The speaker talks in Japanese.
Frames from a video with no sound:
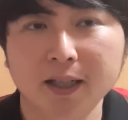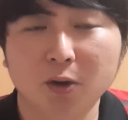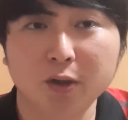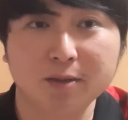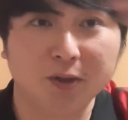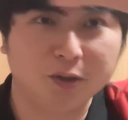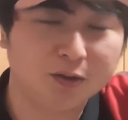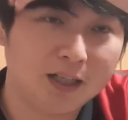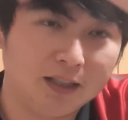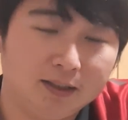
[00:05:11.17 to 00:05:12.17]
小泉と
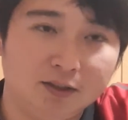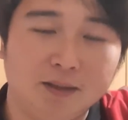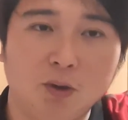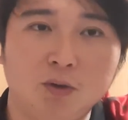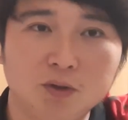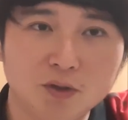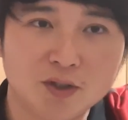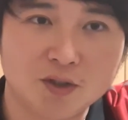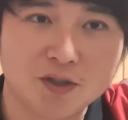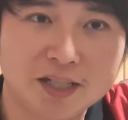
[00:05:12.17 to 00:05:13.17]
ユンカーっていうのはもう本当に
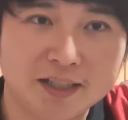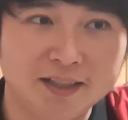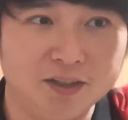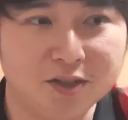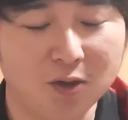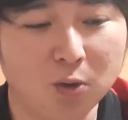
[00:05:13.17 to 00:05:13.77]
通じ合ってるし、